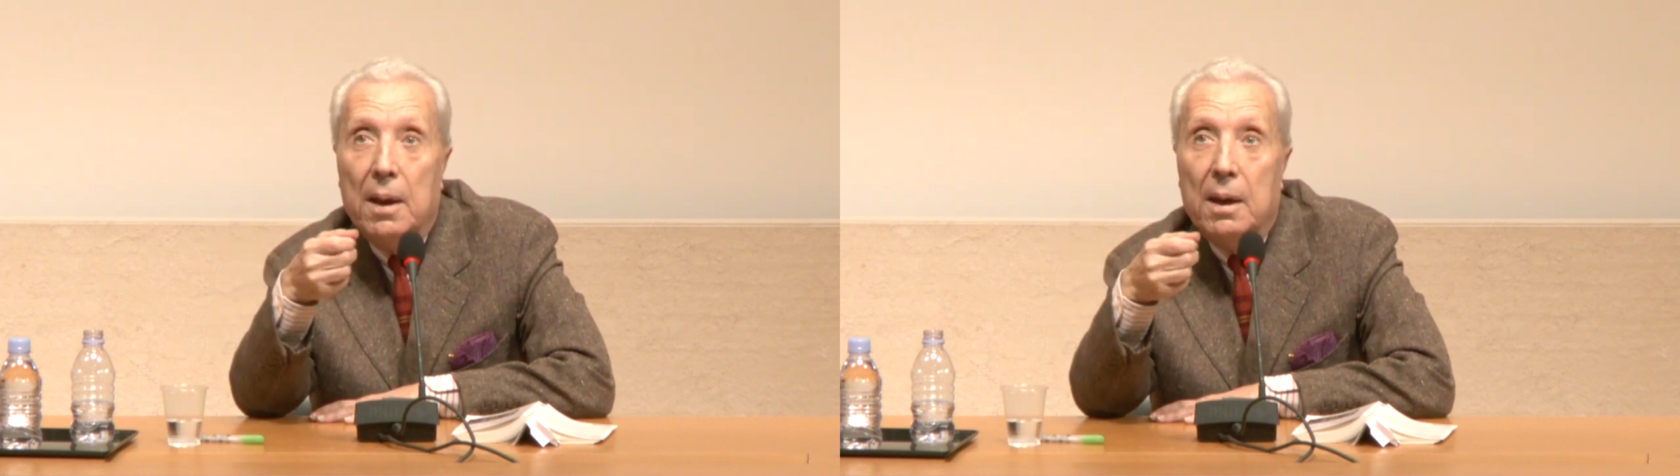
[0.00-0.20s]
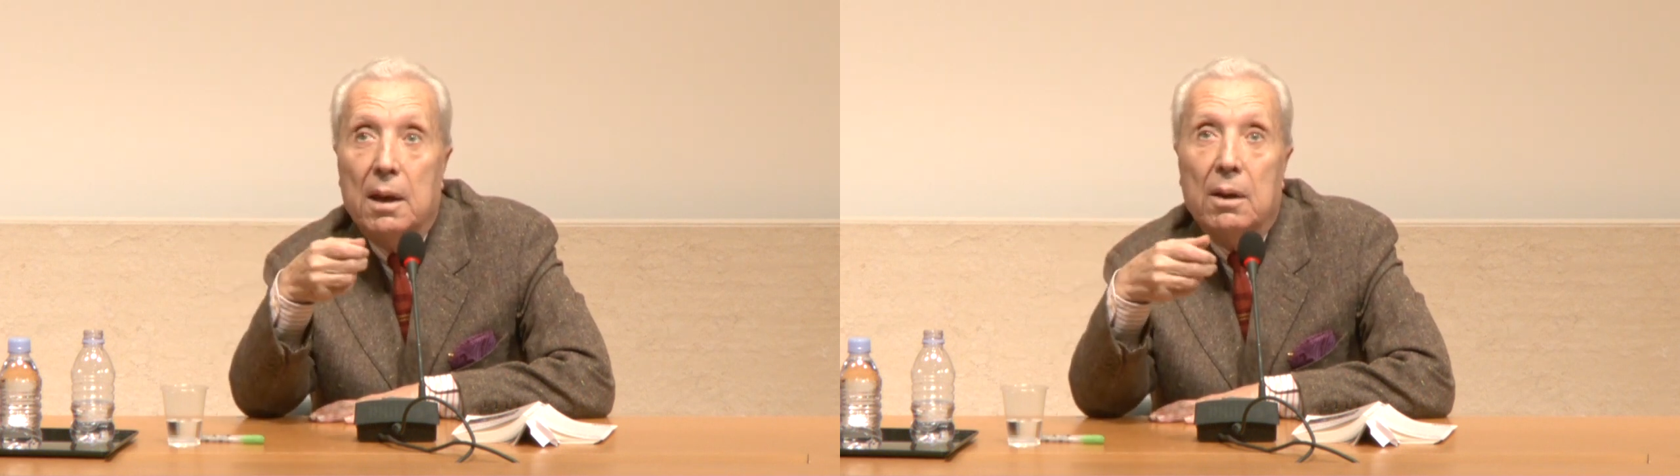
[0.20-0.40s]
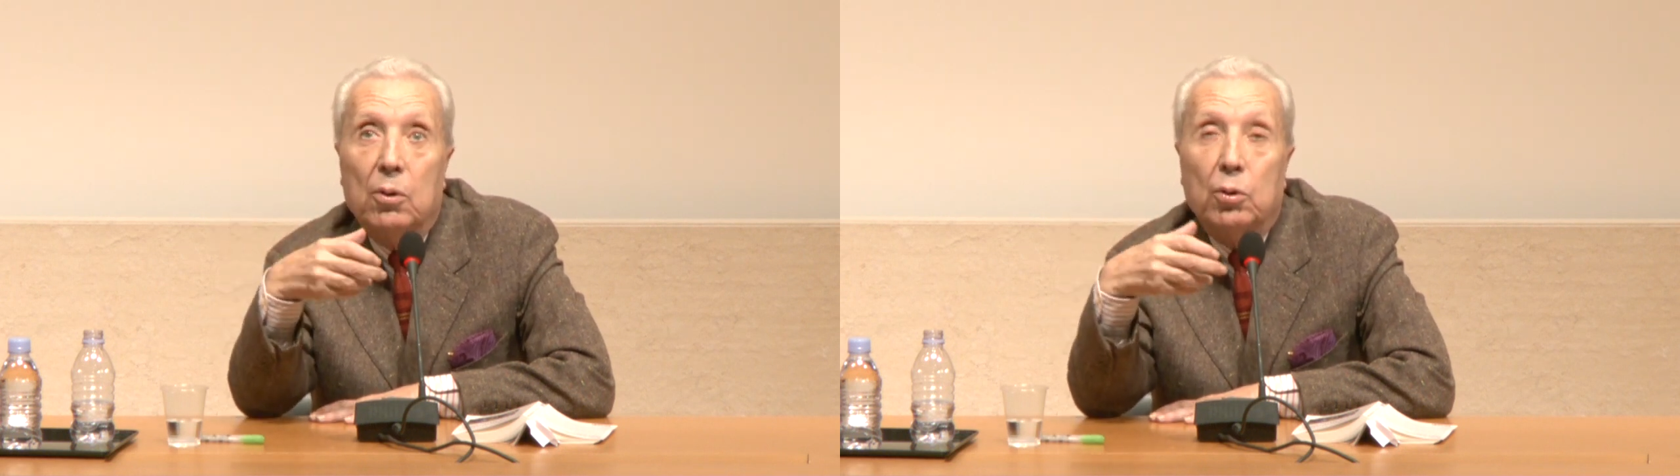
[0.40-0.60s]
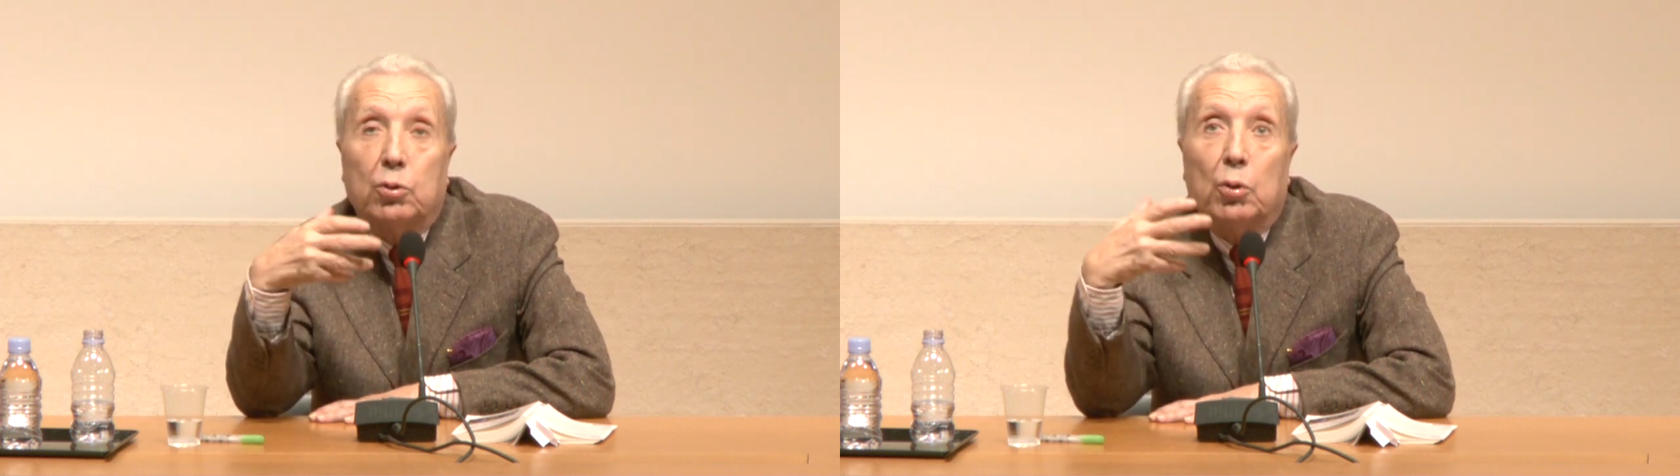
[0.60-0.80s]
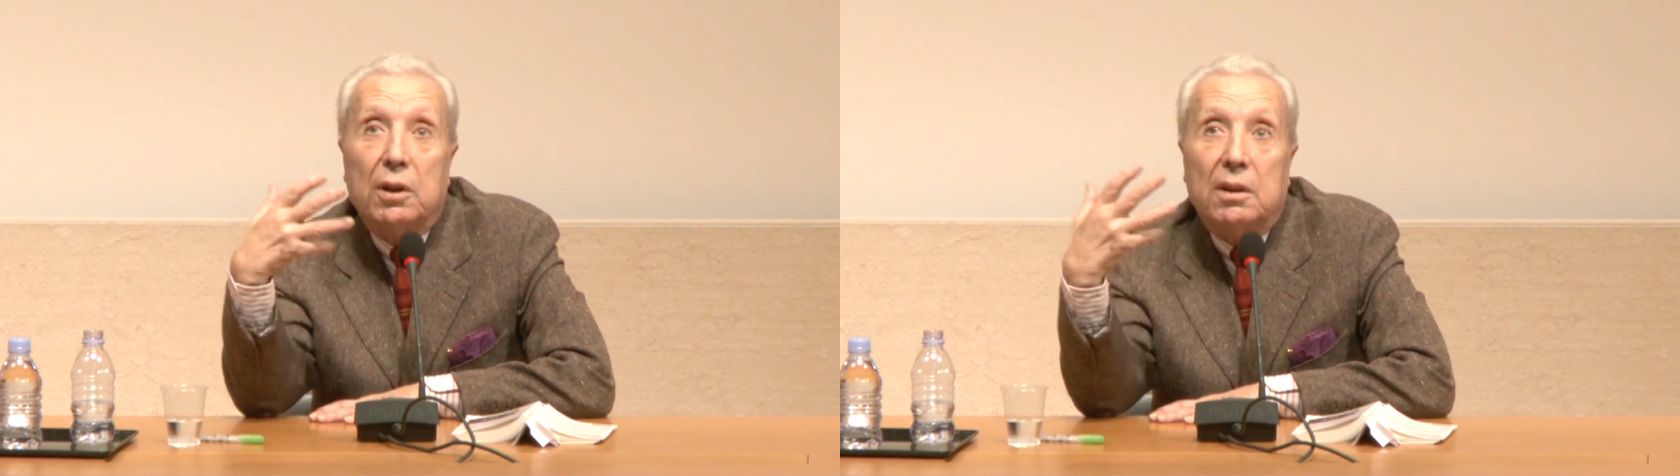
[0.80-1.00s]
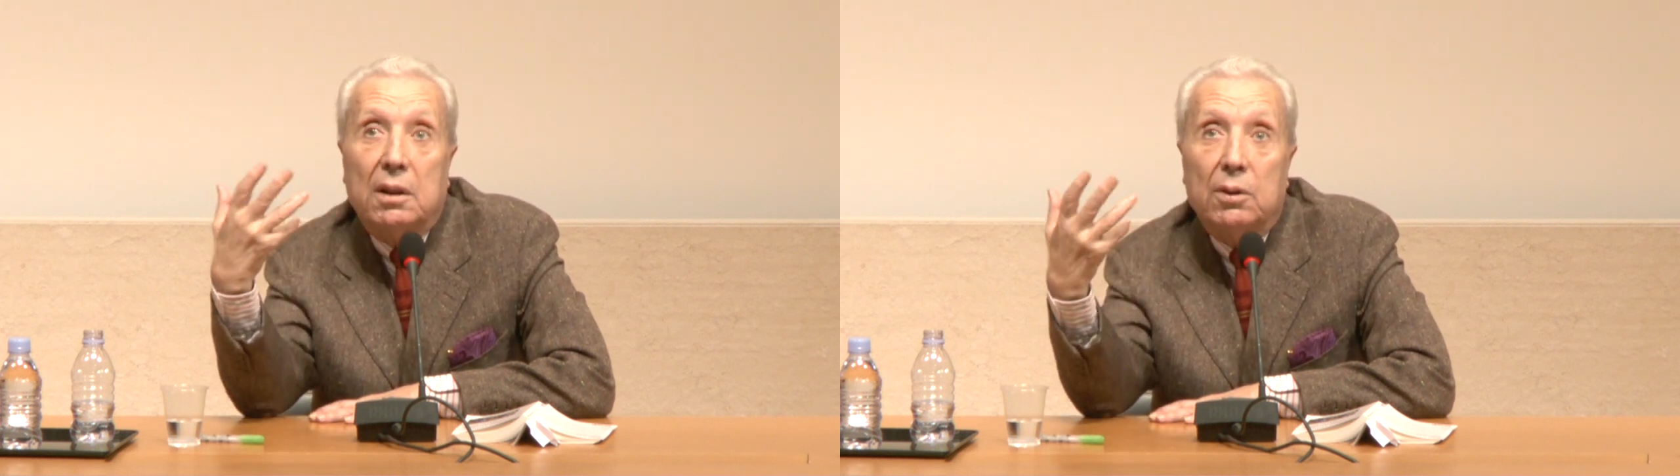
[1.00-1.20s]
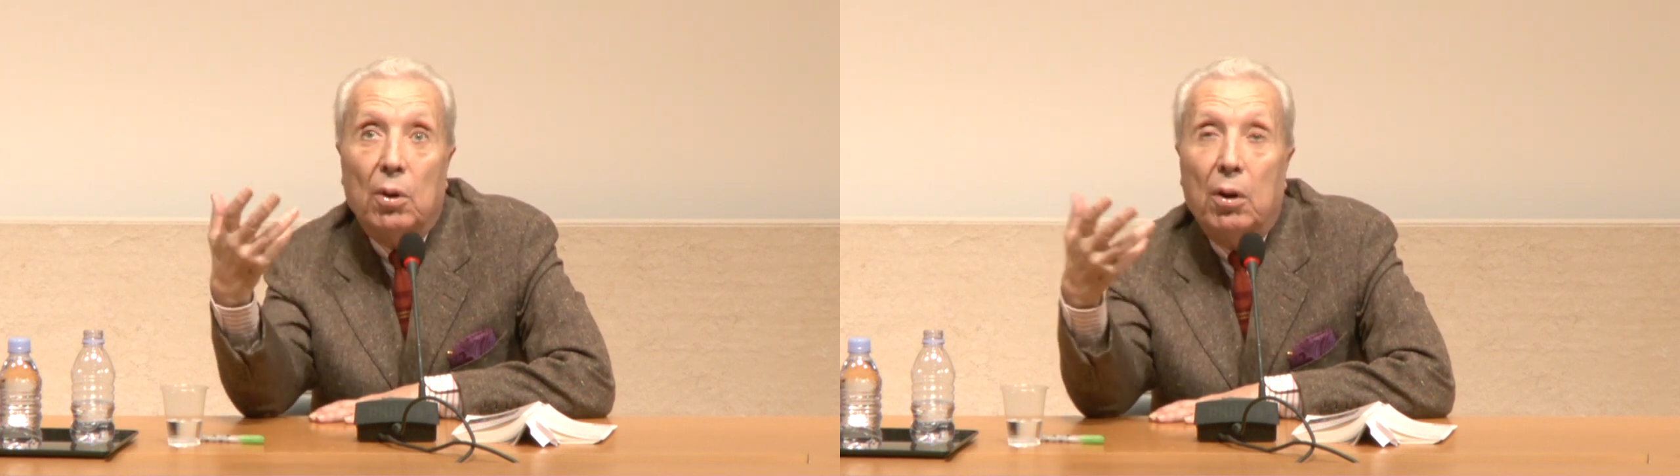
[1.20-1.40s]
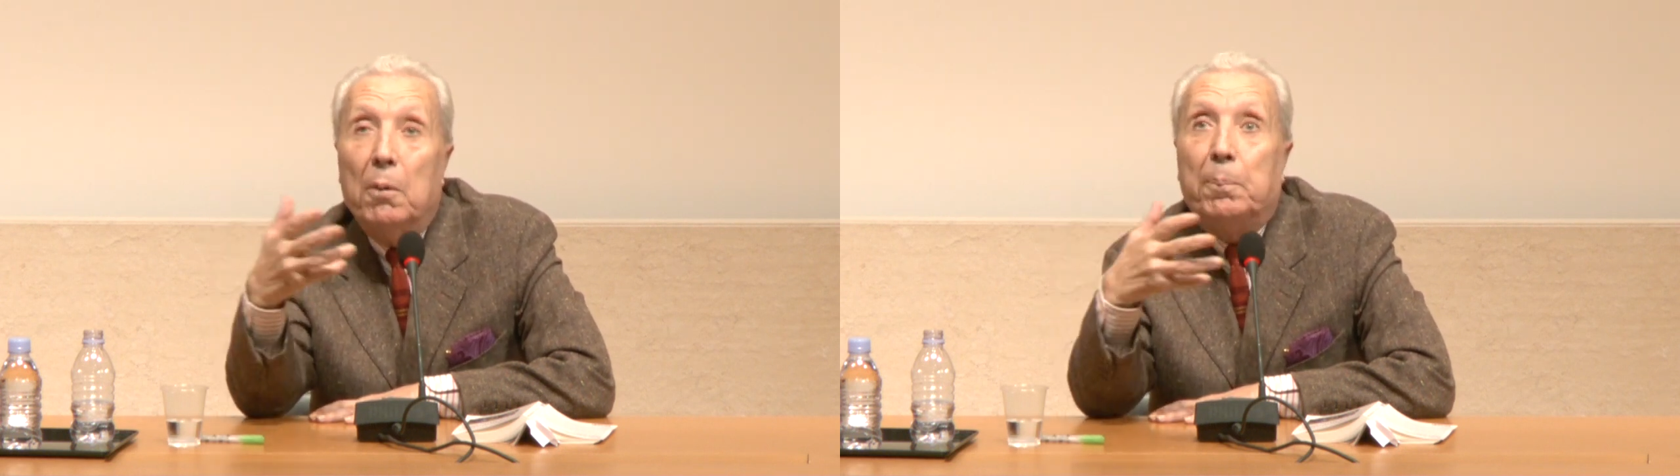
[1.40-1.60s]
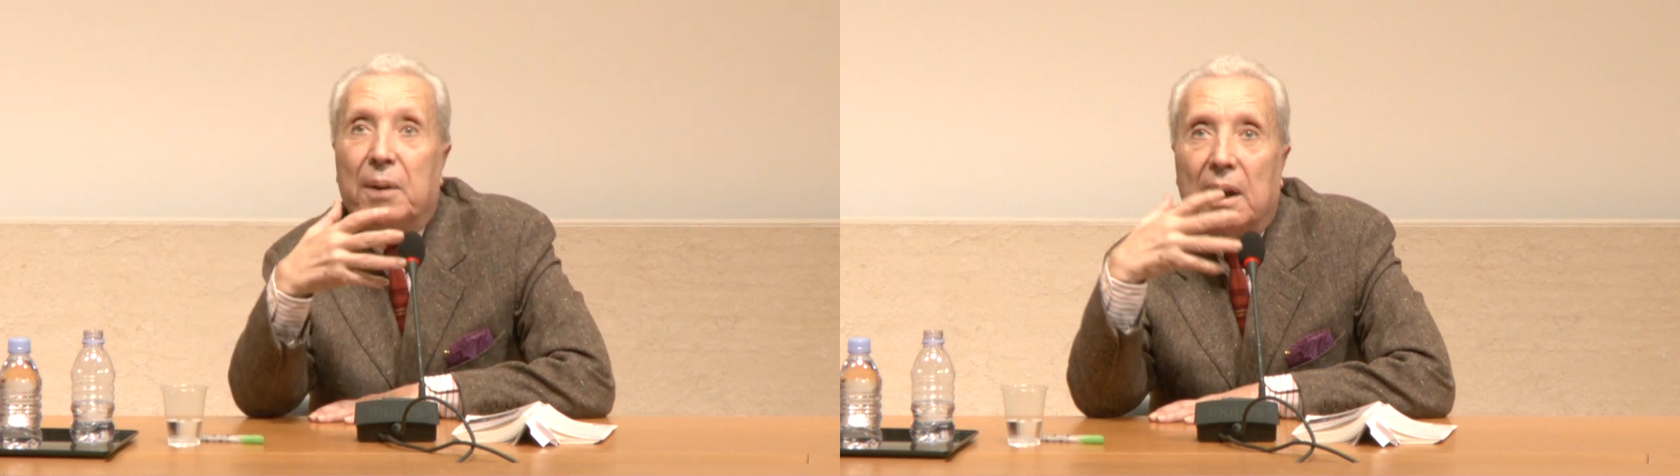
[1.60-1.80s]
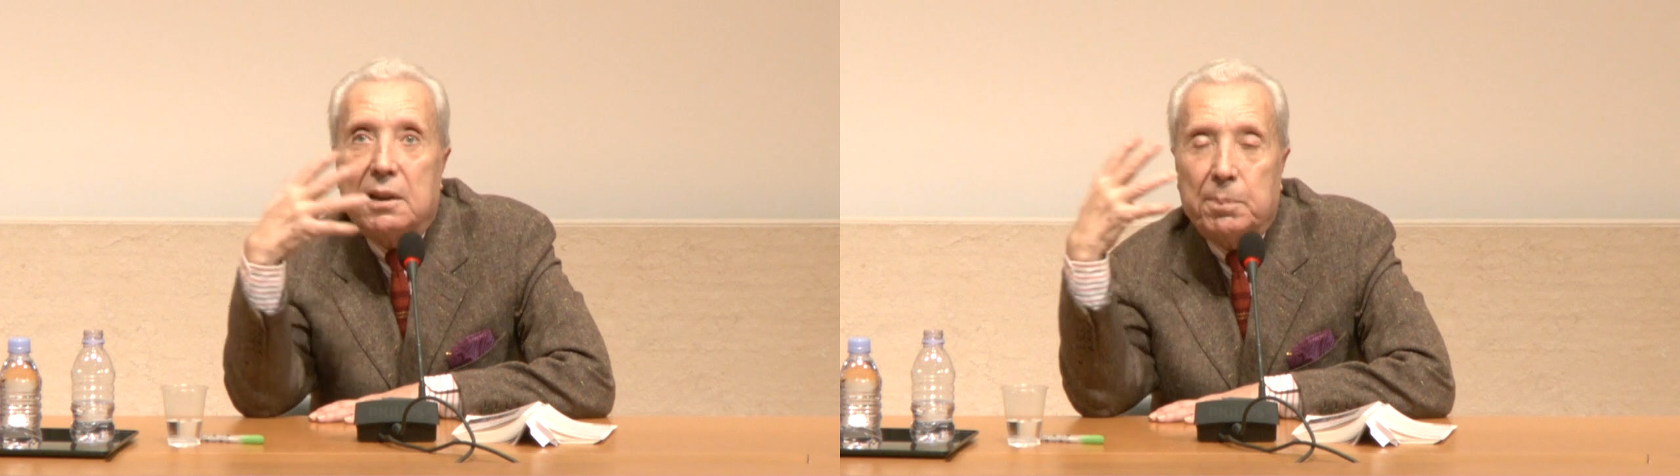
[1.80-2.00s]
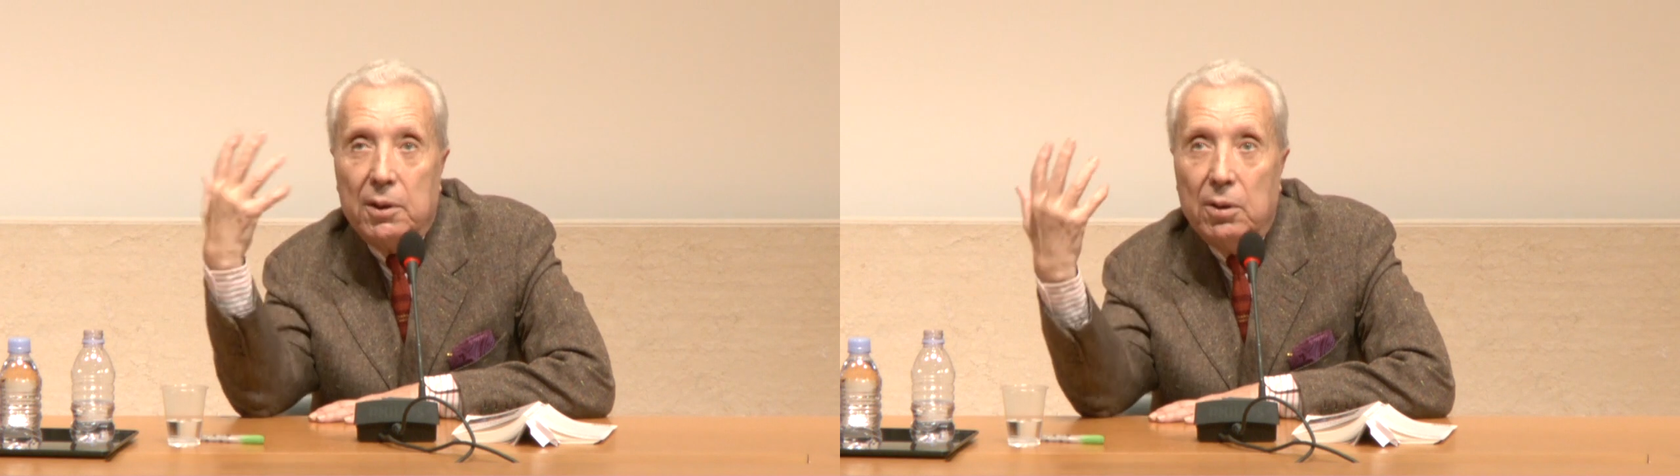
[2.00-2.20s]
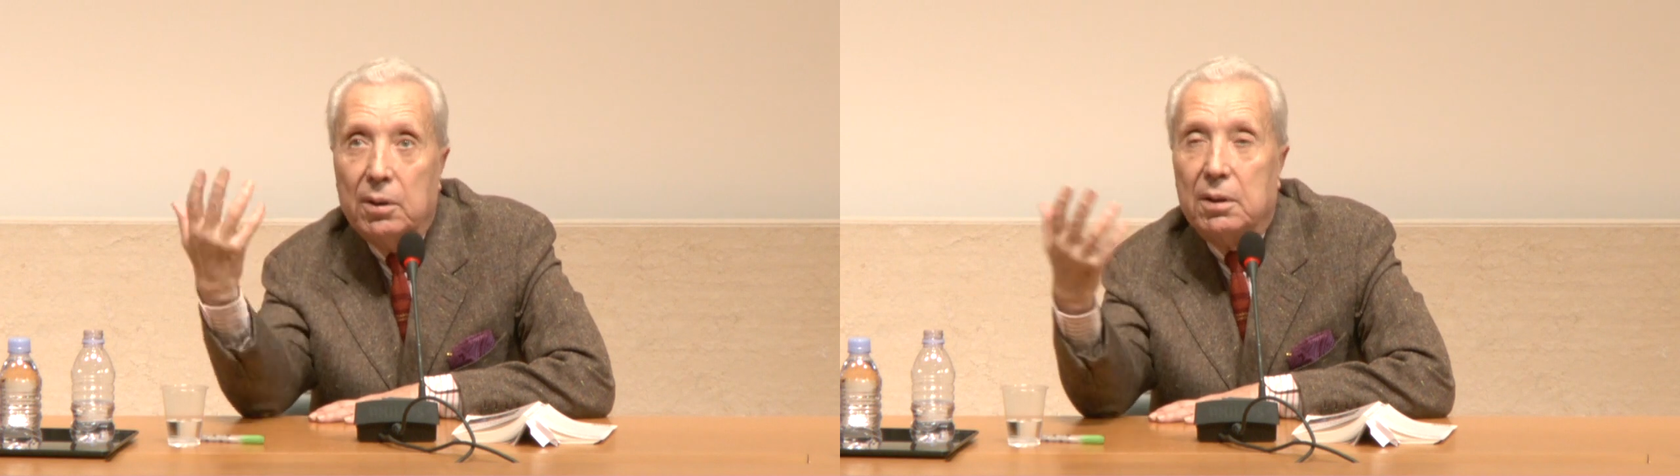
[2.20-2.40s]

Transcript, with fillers: et l'autorité de l'Empire espagnol,